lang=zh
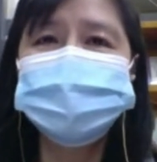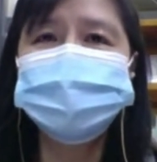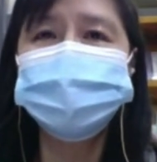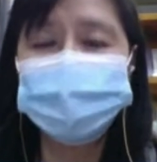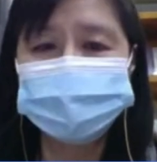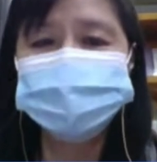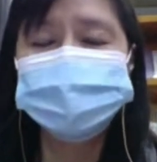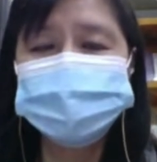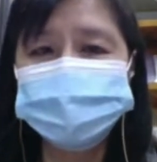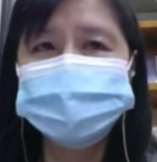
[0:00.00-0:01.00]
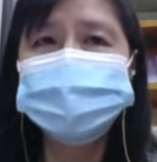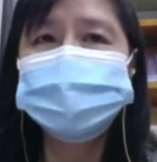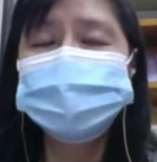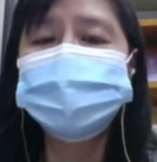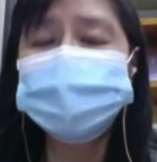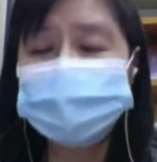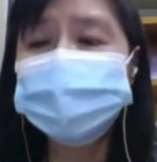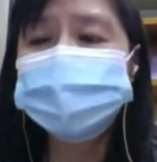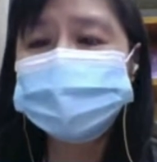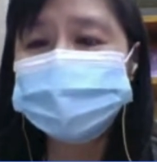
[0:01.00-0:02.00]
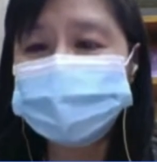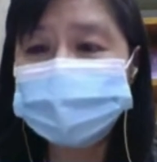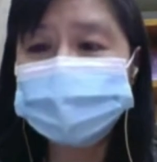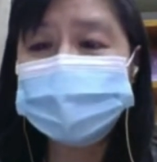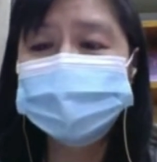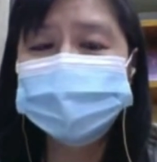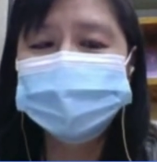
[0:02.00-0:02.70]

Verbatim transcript: 是往前走向一个美好的未来。